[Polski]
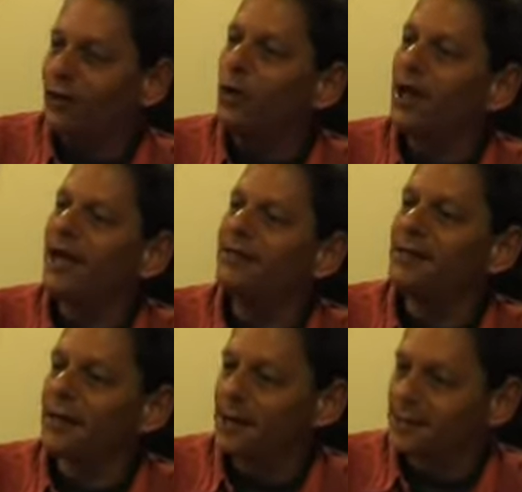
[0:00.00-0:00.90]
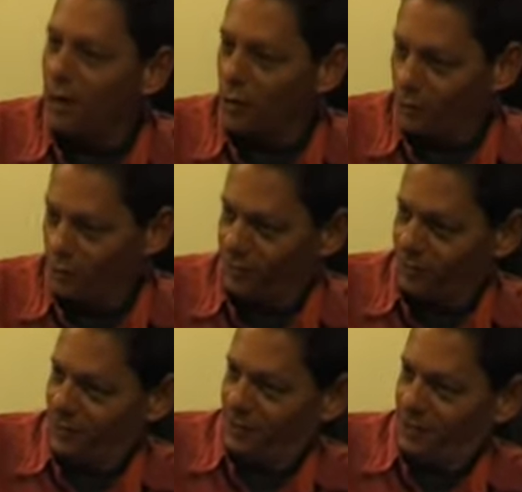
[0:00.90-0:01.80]
Mamy tu do czynienia z
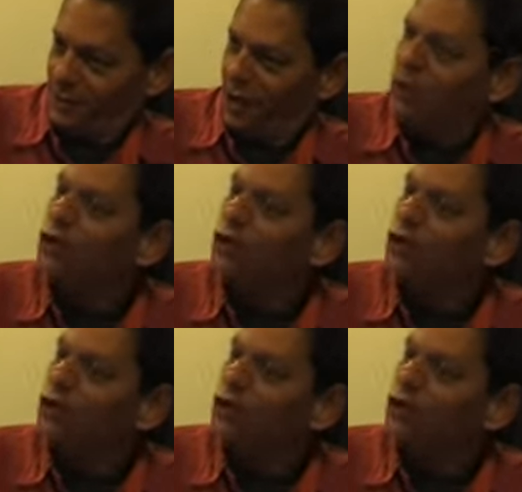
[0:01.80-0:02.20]
kryzysem rozwoju.